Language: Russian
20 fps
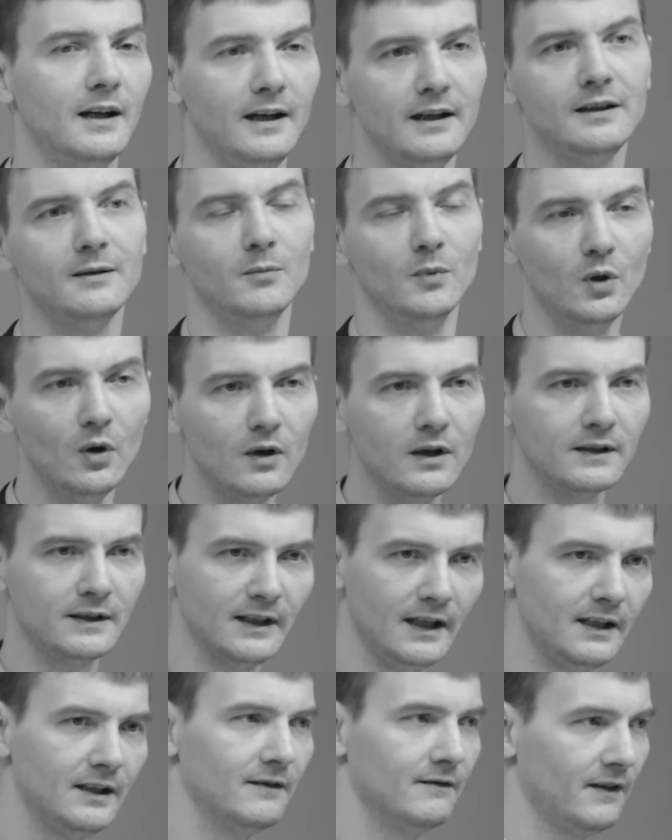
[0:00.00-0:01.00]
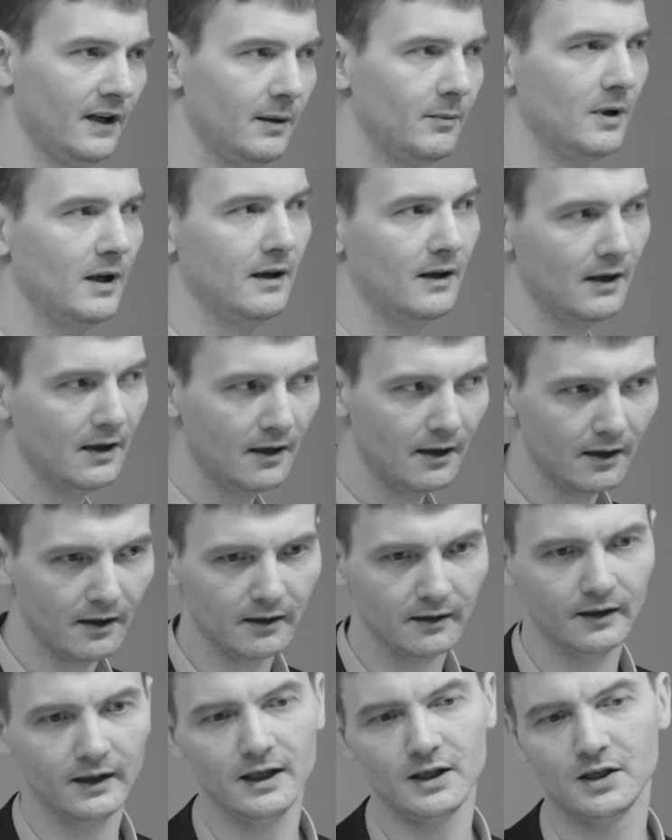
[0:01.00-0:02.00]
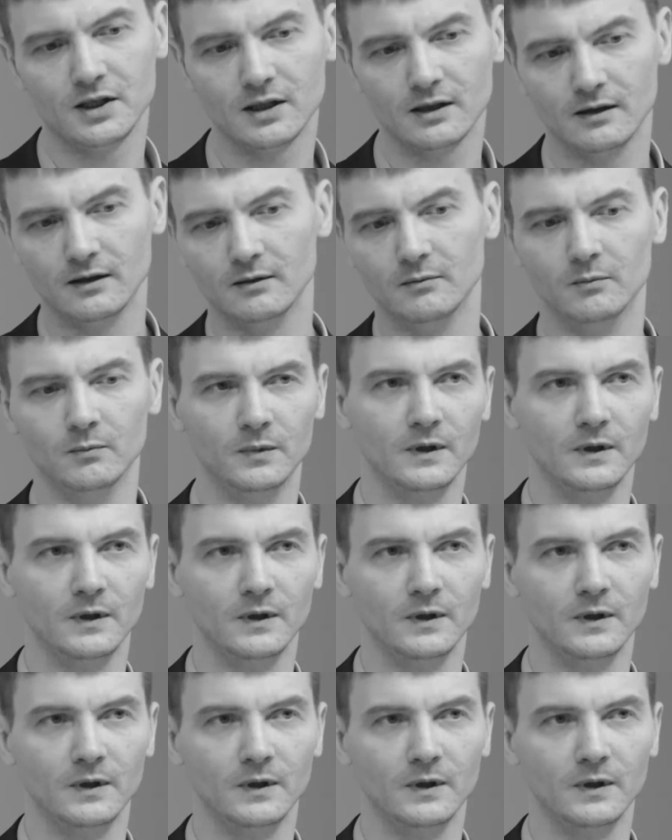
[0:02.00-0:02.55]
Это много, за это время э, наш э,